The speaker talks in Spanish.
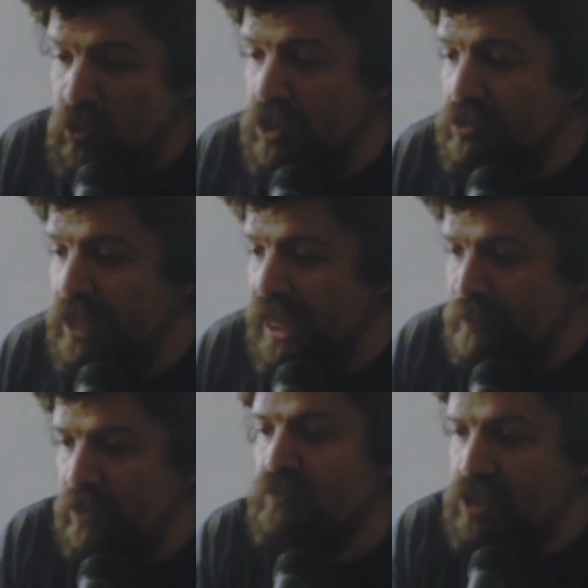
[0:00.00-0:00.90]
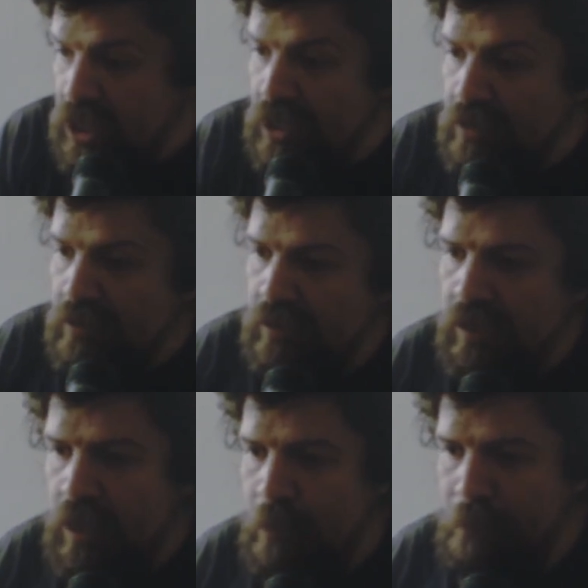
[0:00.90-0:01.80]
juegos de Capcom, sí.
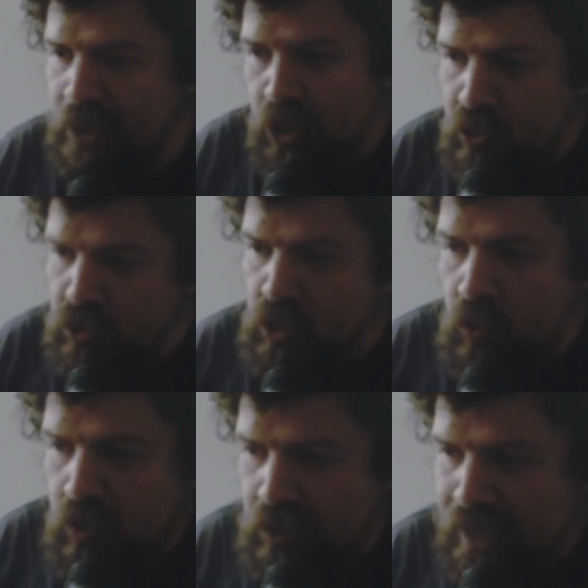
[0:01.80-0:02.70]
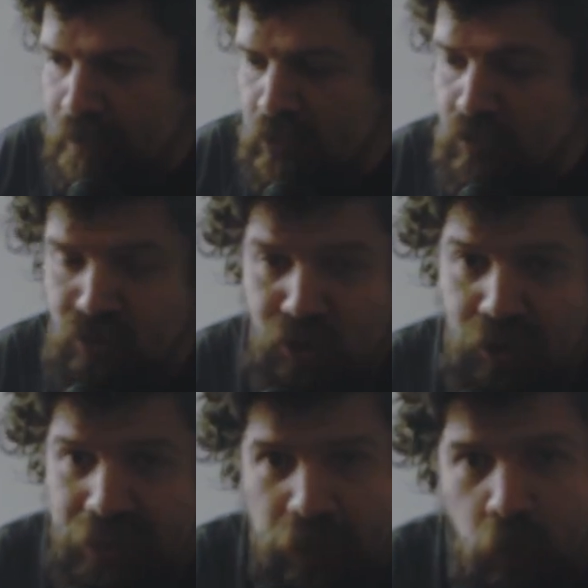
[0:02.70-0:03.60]
Pero no todos los juegos de Capcom
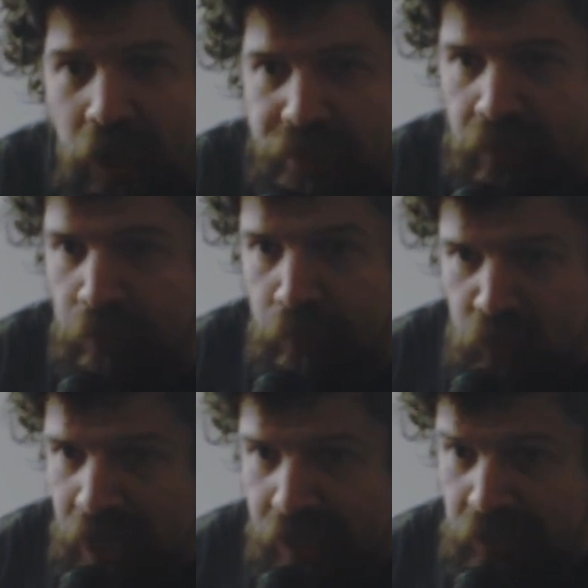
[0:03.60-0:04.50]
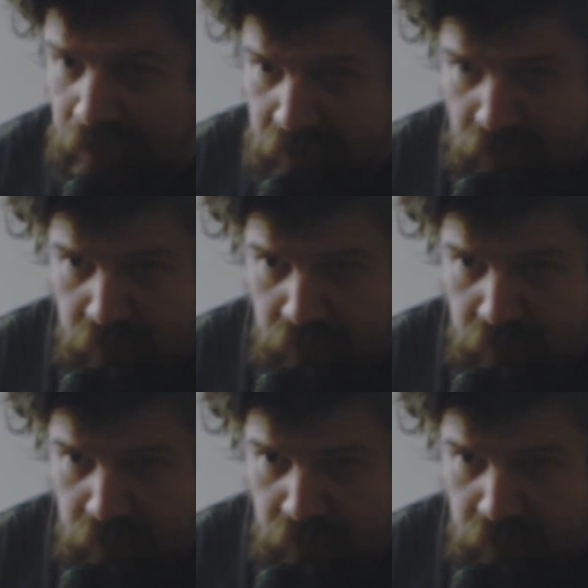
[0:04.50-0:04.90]
son igual de populares.